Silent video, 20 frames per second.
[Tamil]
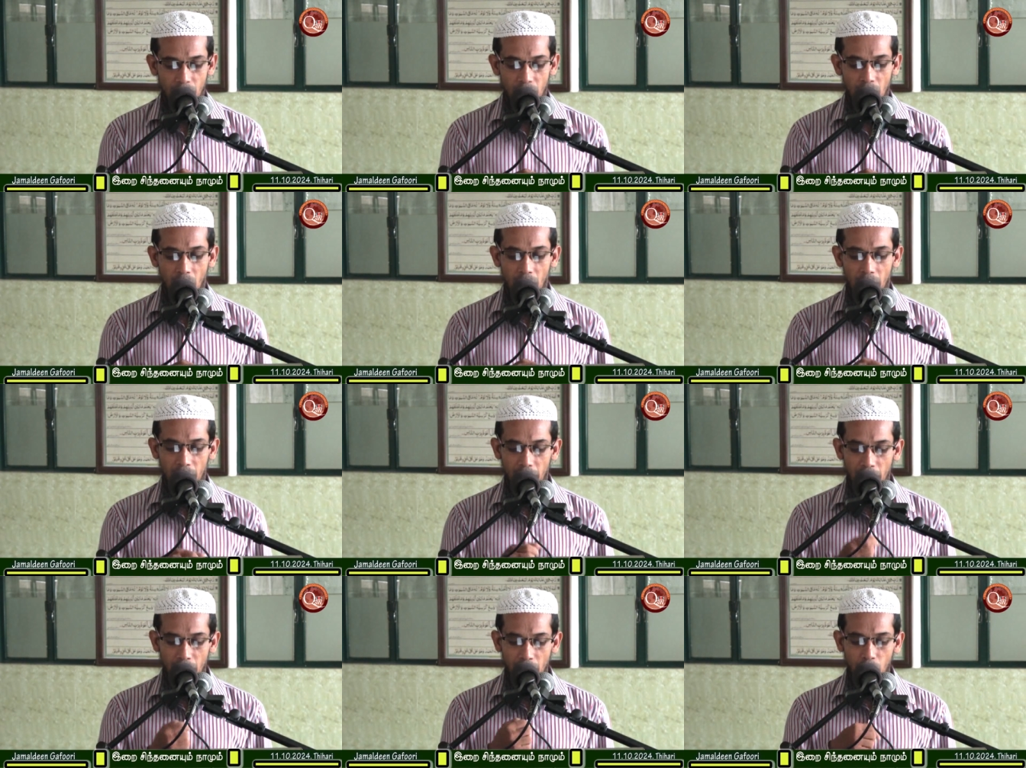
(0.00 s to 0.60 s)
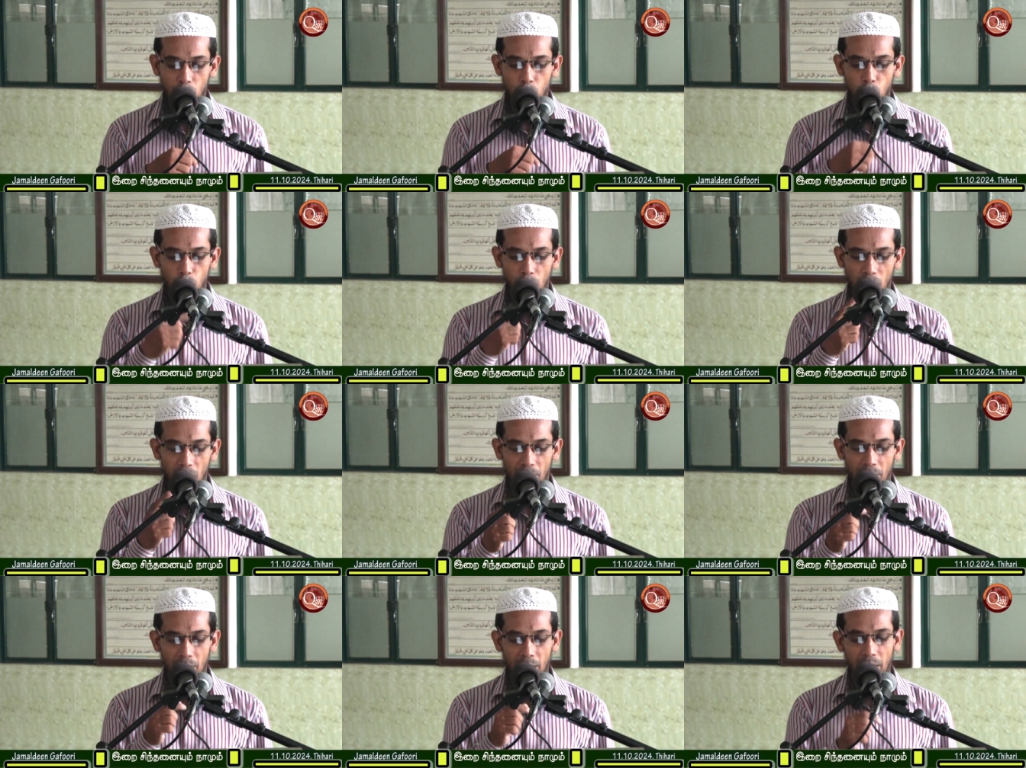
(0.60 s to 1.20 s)
நான் எனக்குள்
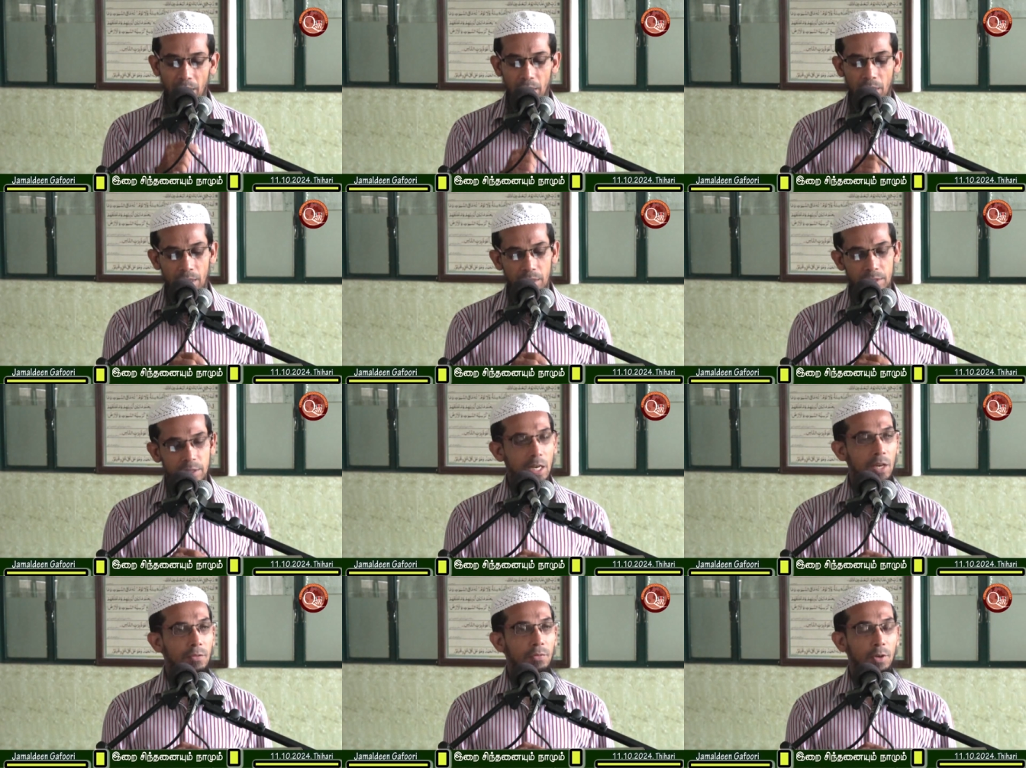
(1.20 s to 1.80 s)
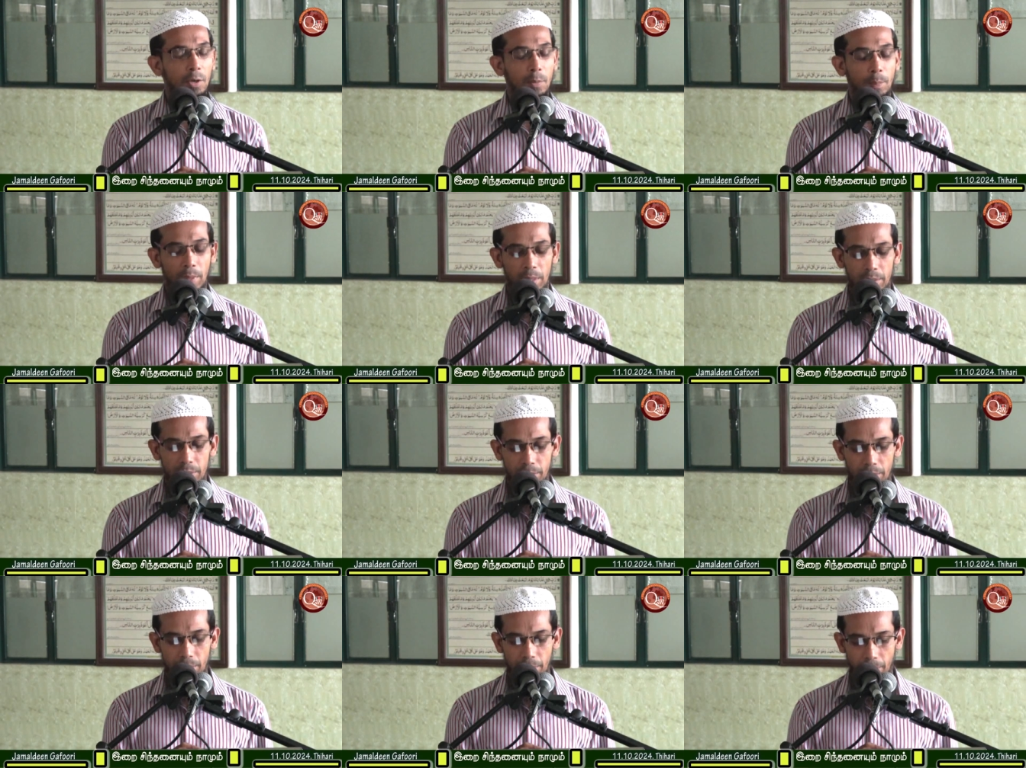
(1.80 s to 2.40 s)
அவனை நான்
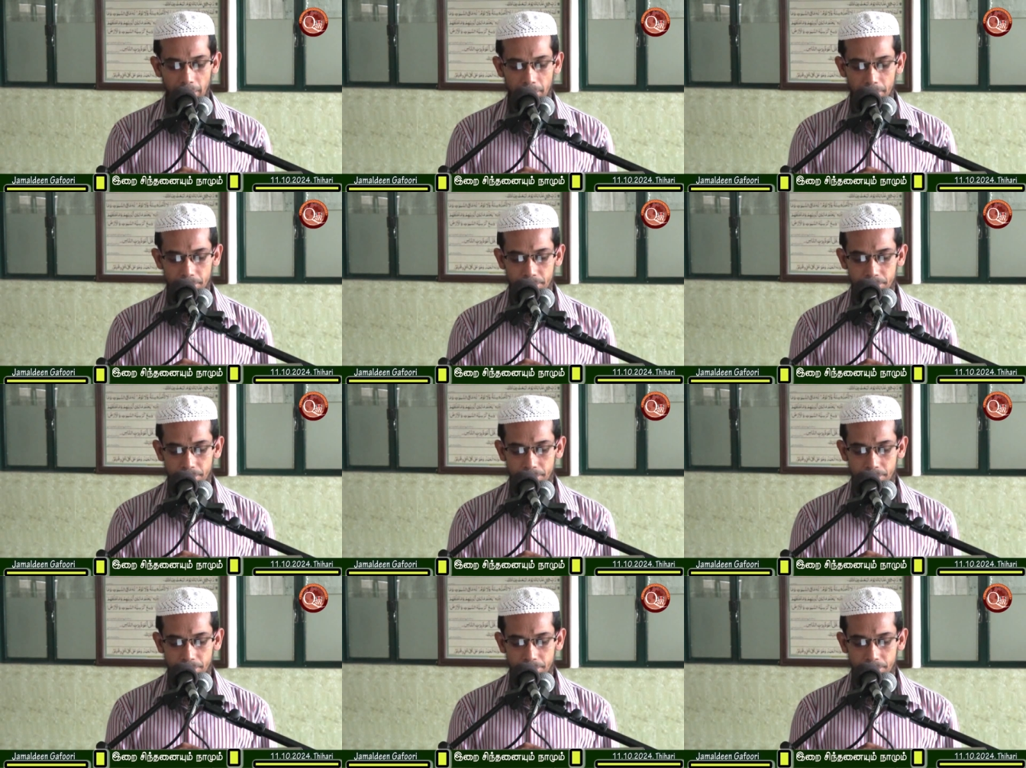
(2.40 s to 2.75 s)
ஞாபகப்படுத்துகிறேன்